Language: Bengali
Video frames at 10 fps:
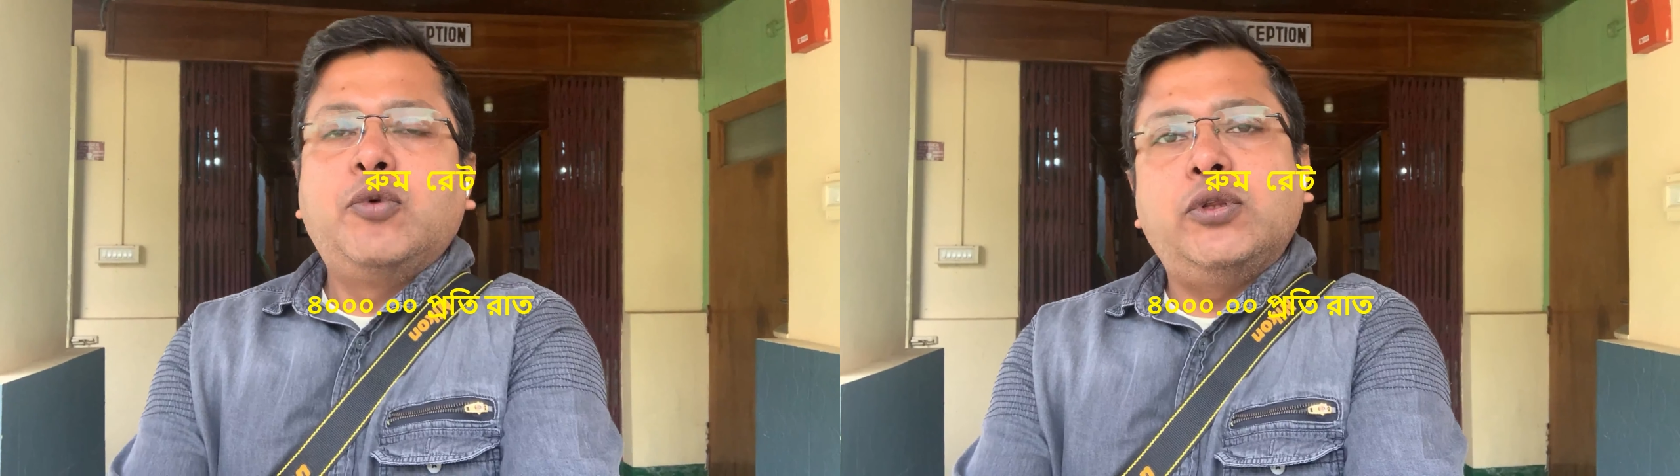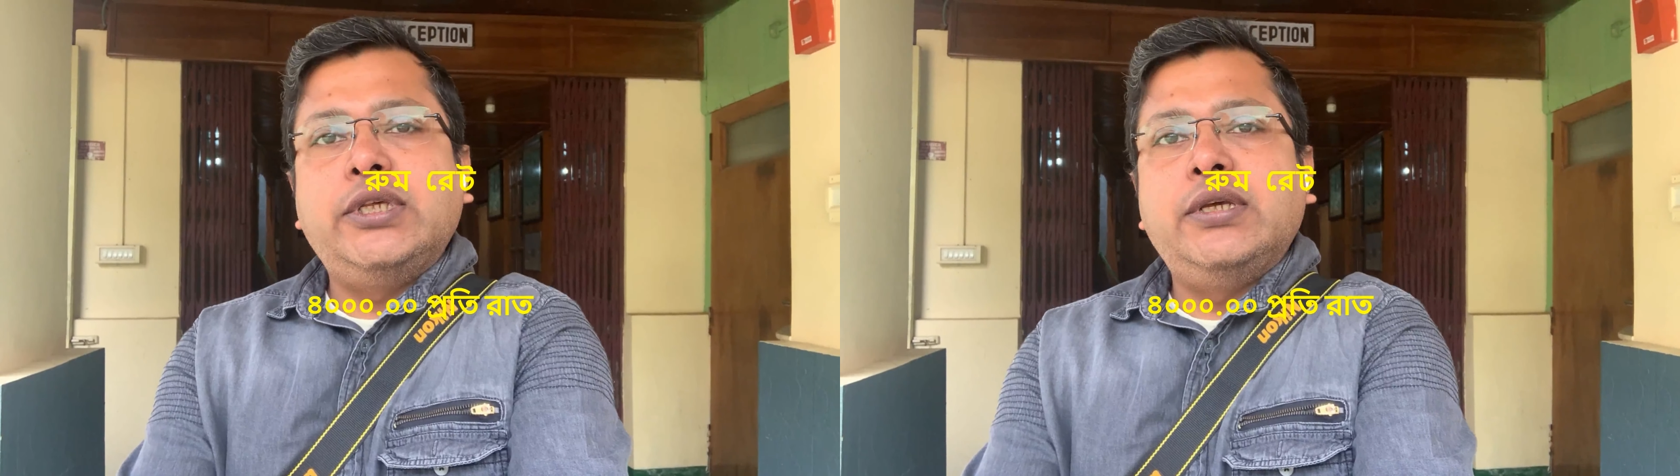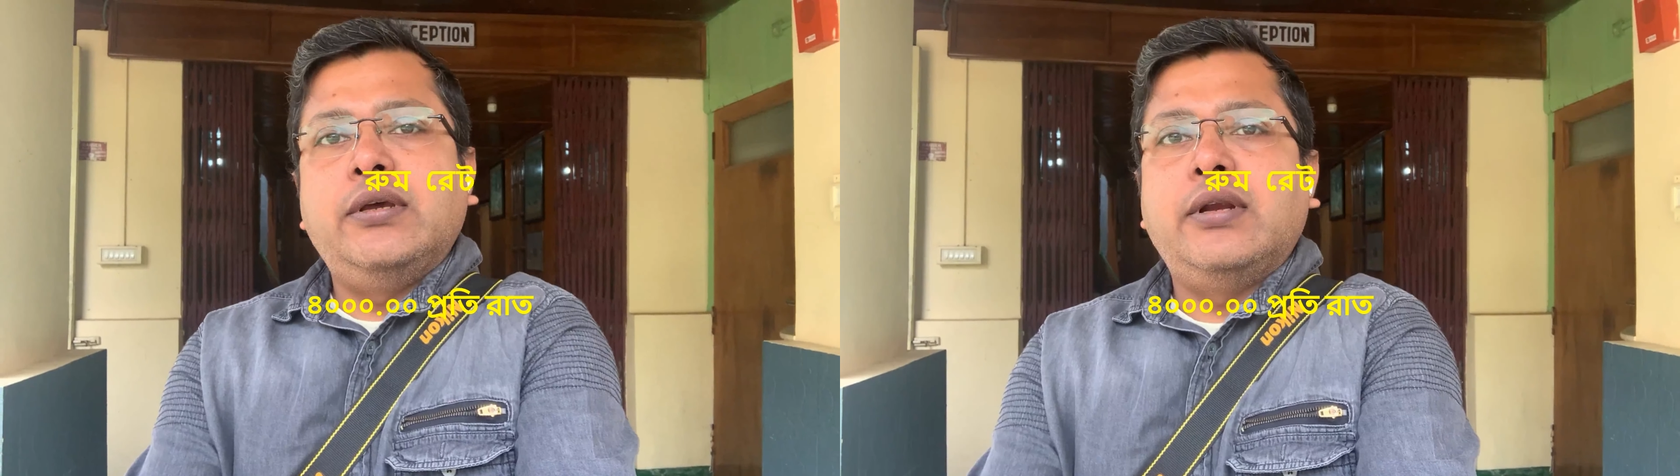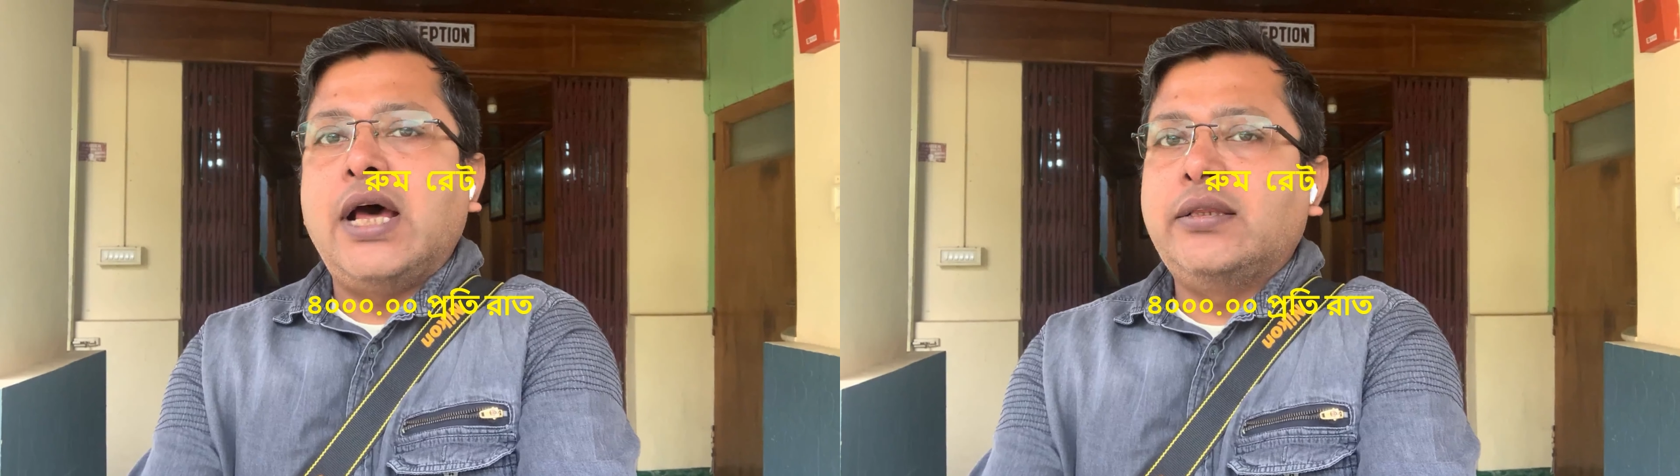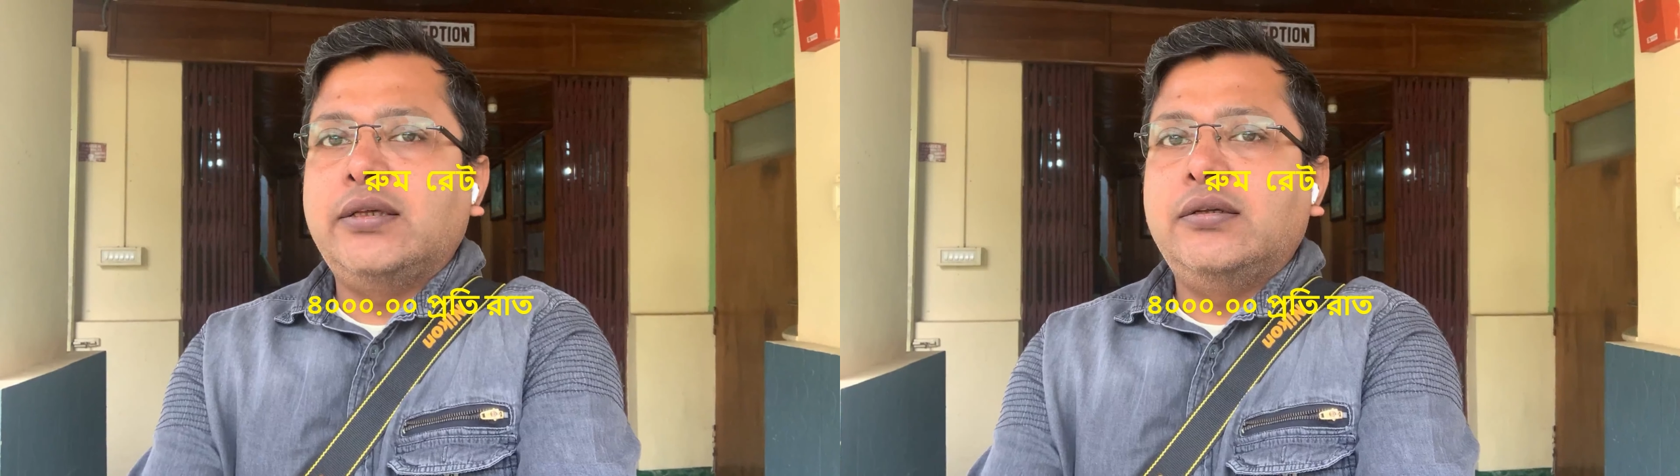প্রতি
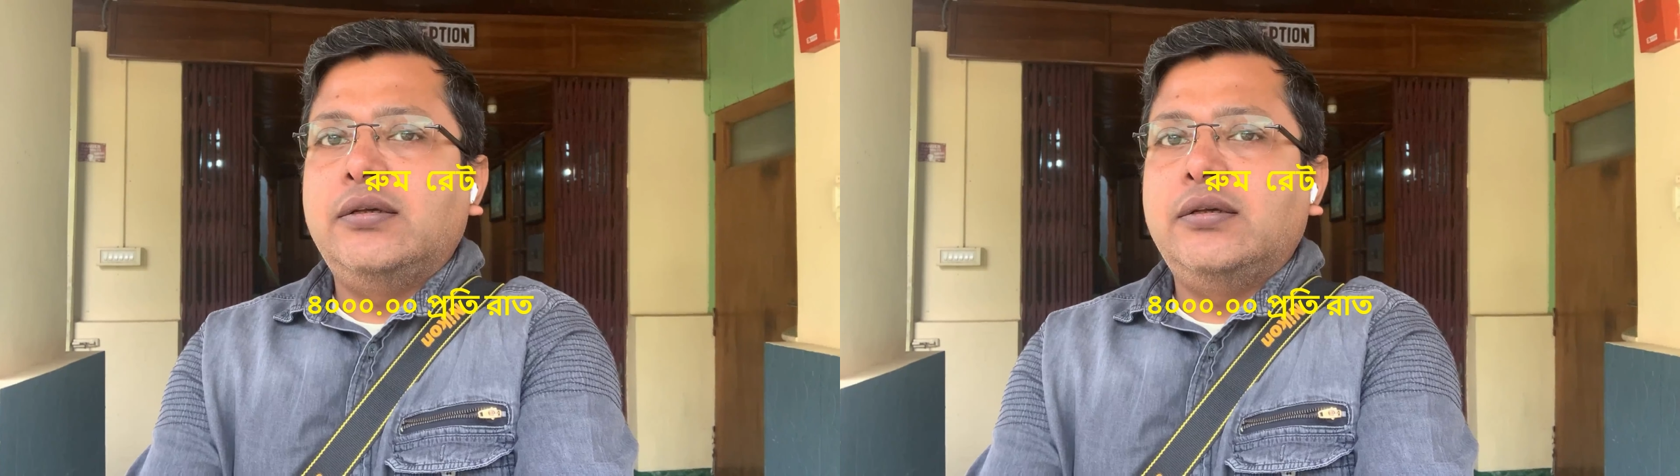রাত